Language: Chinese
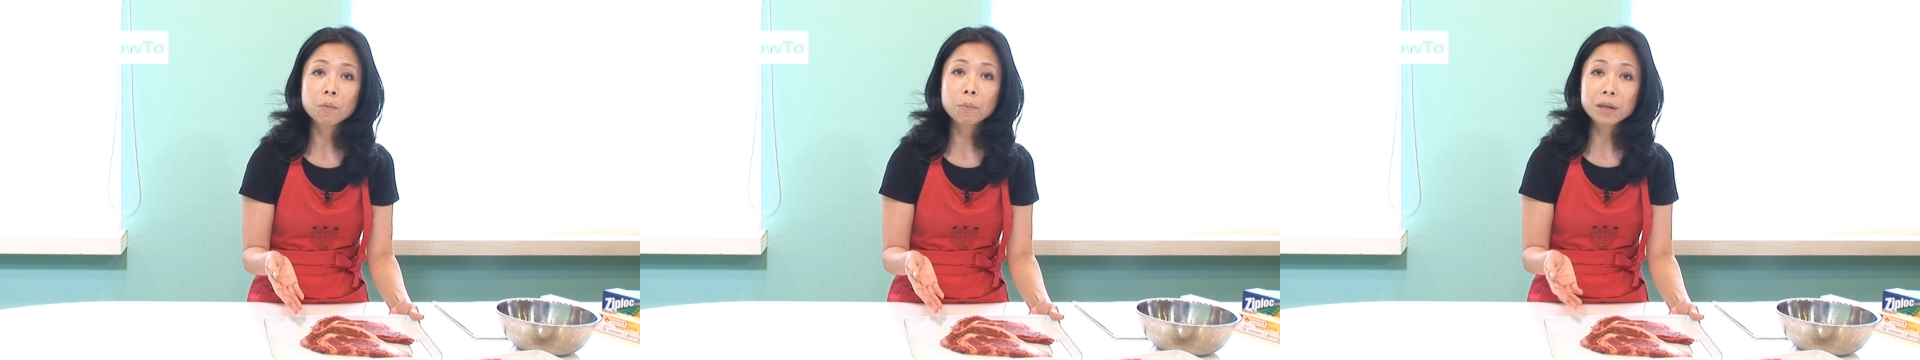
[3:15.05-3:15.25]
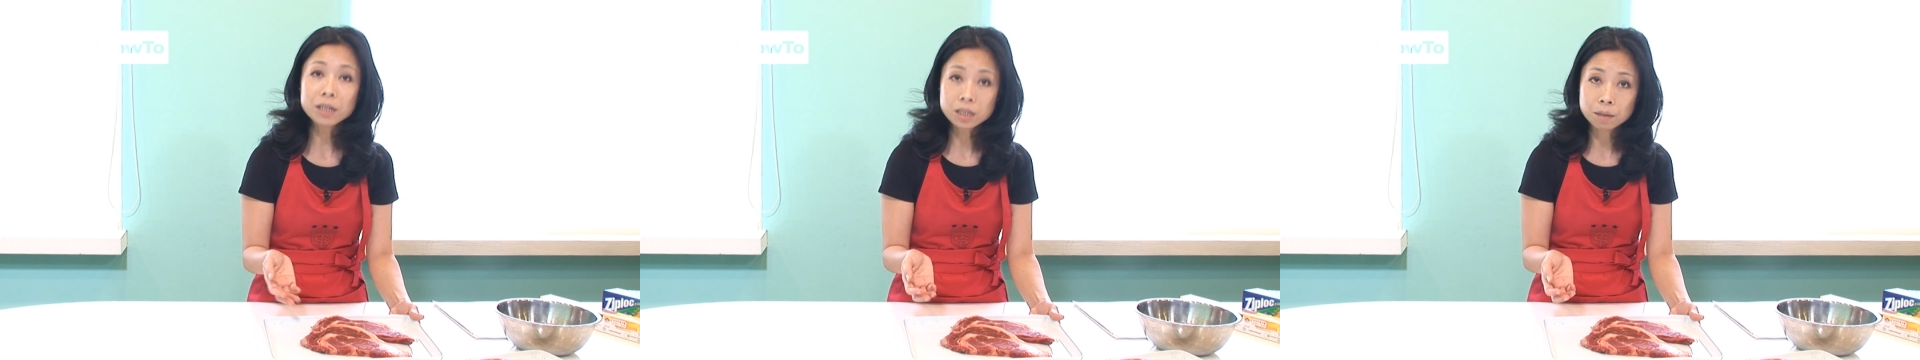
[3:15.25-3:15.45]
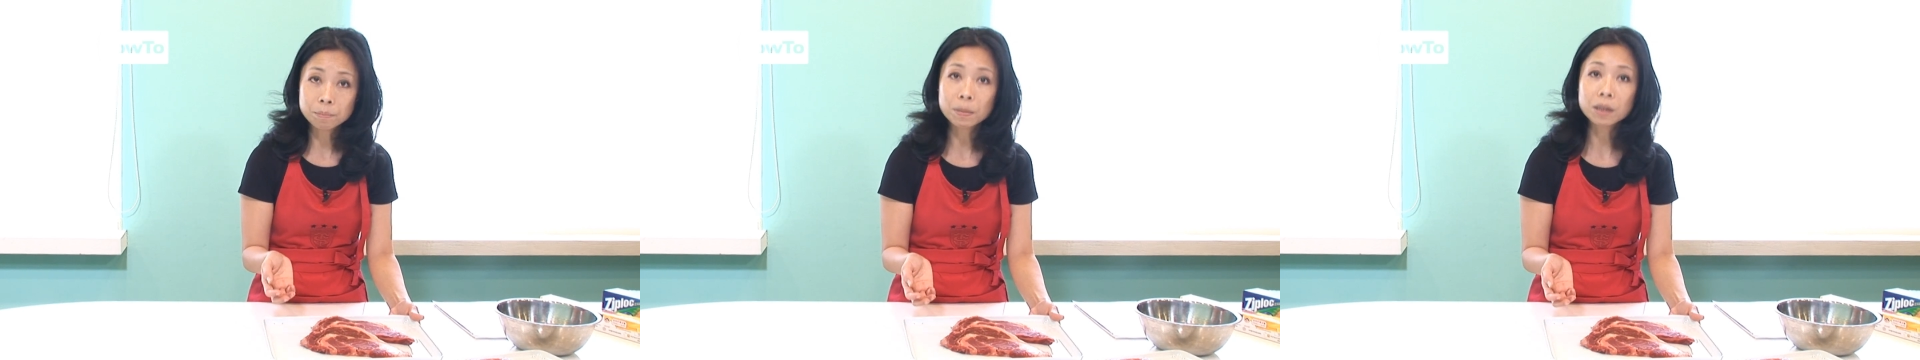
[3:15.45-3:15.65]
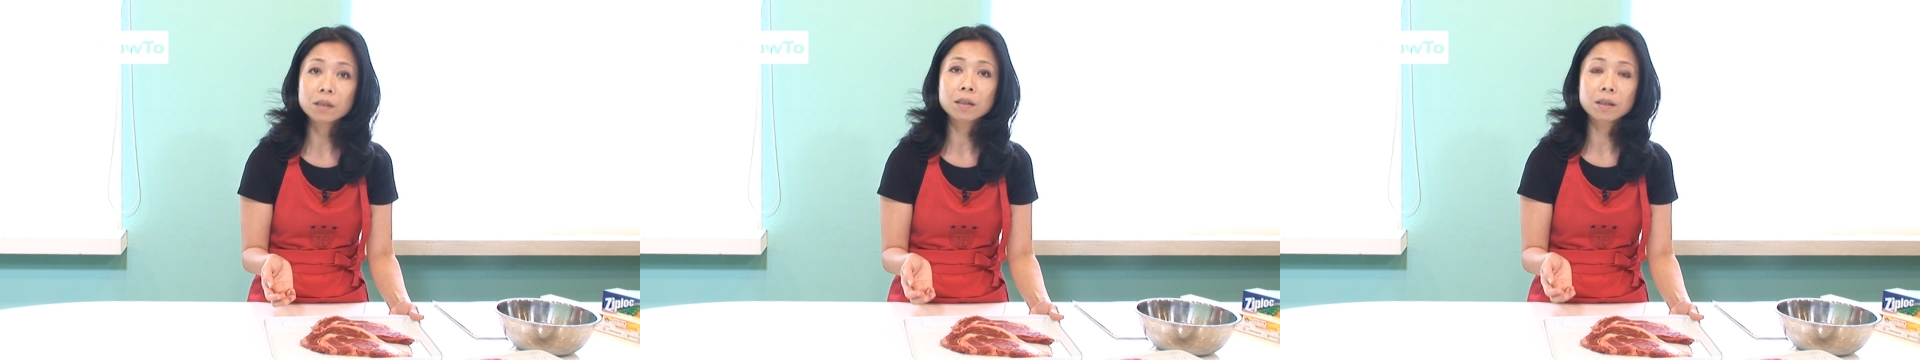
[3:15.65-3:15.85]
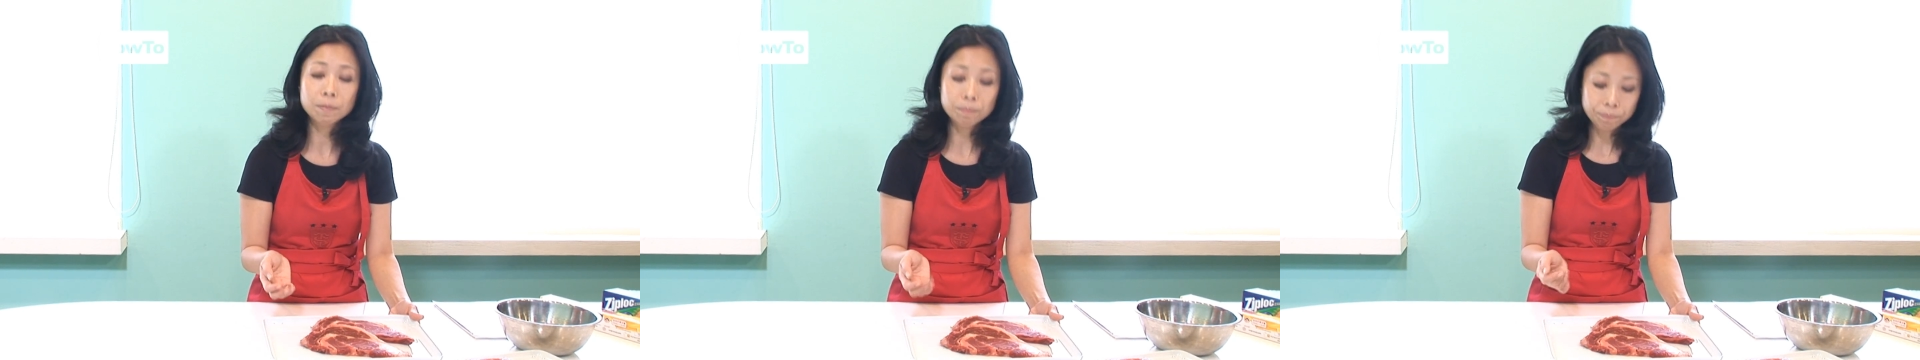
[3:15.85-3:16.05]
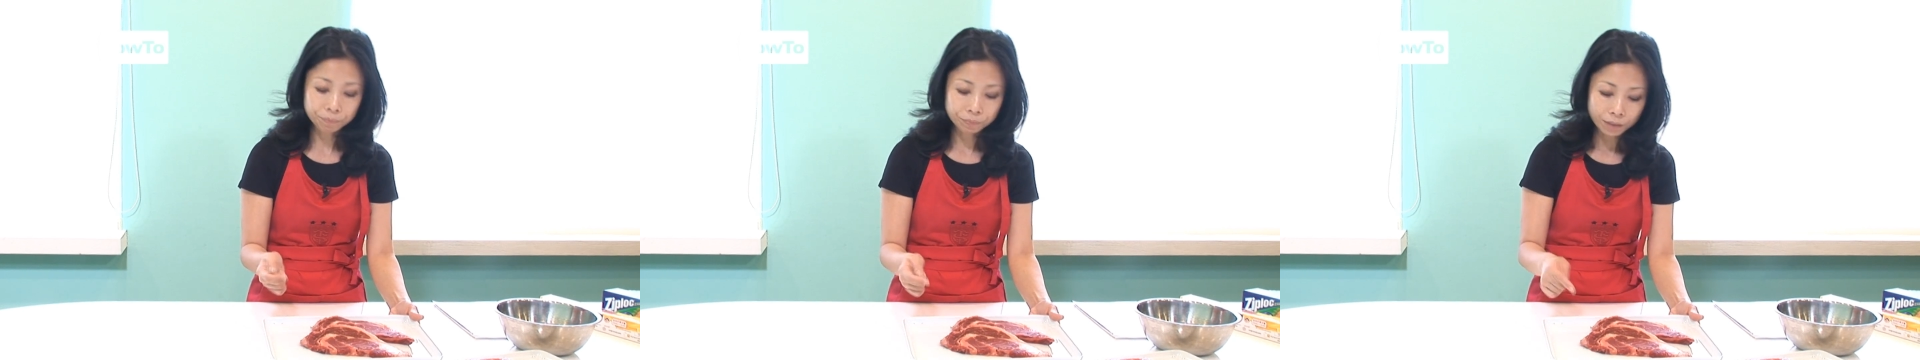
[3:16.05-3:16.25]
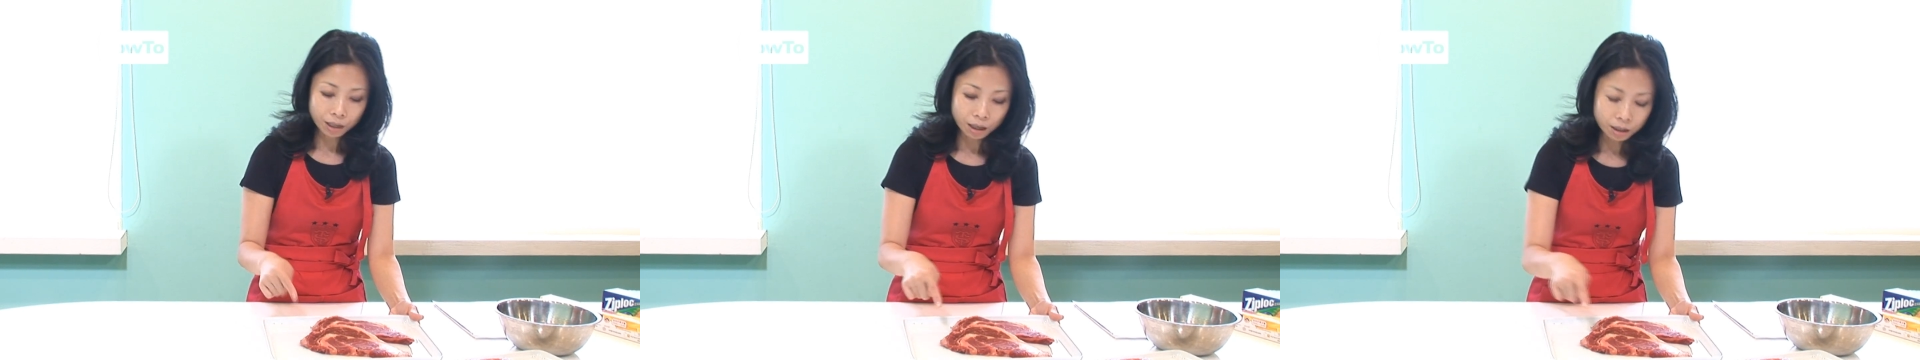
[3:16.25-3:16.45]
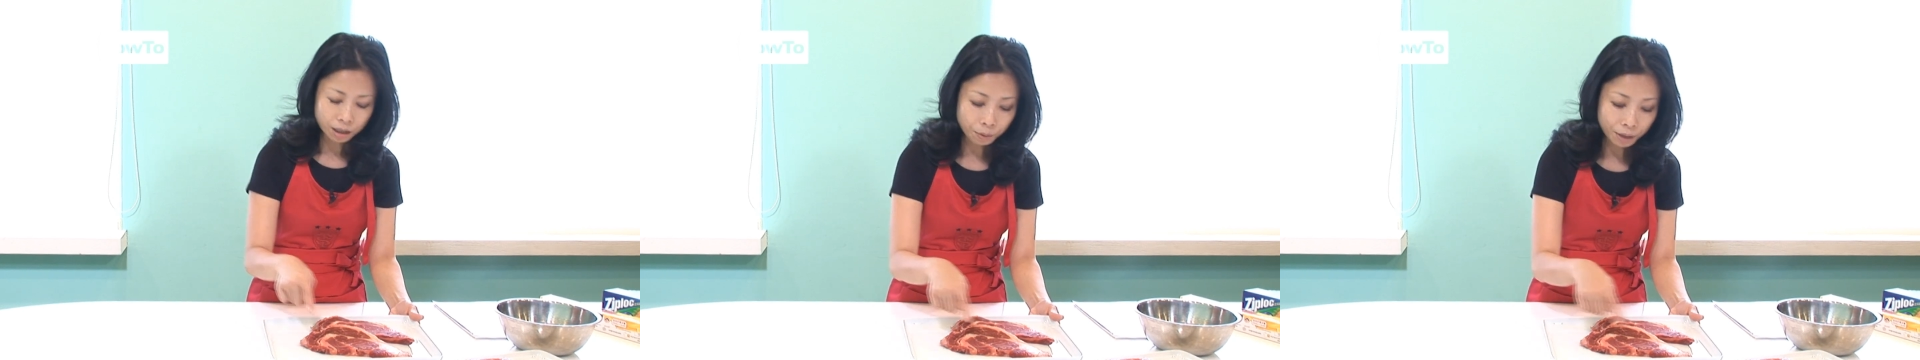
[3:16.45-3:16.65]
为什么呢？
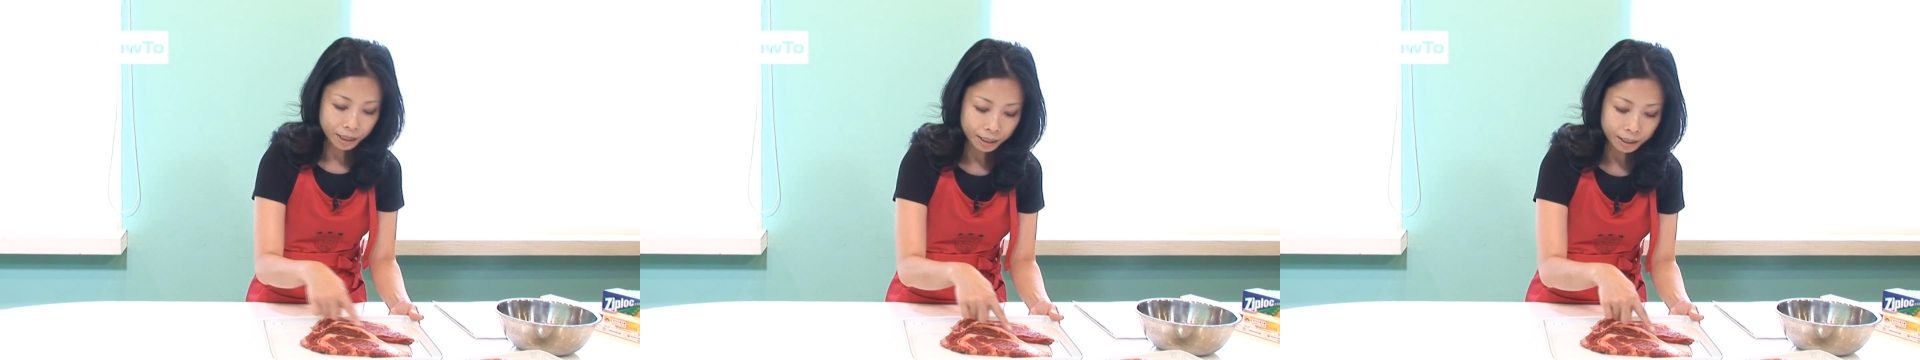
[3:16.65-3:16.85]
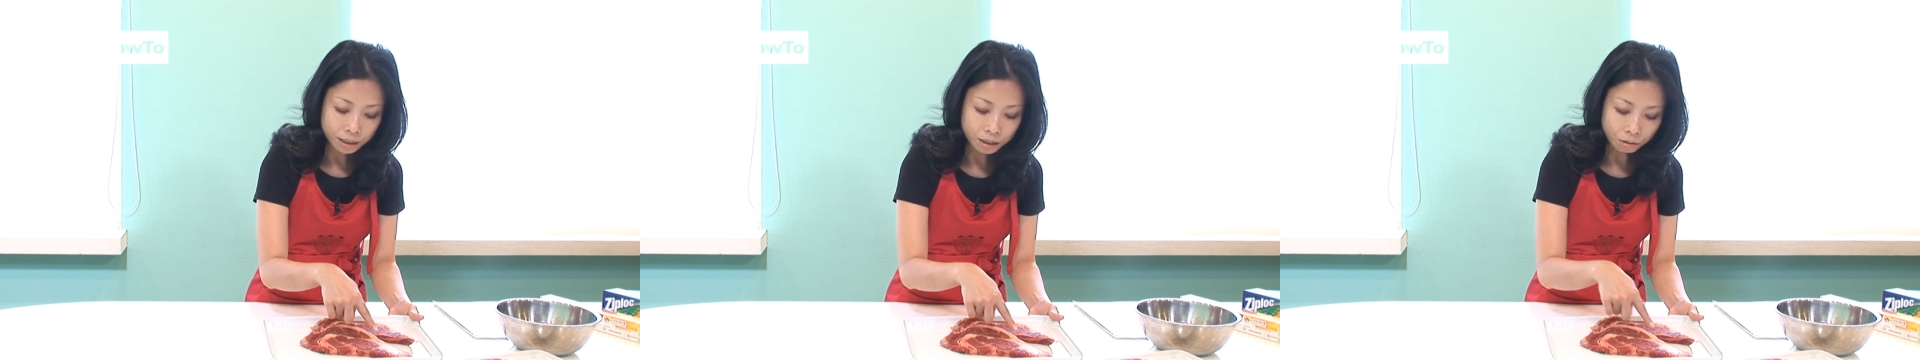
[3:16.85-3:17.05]
各位可以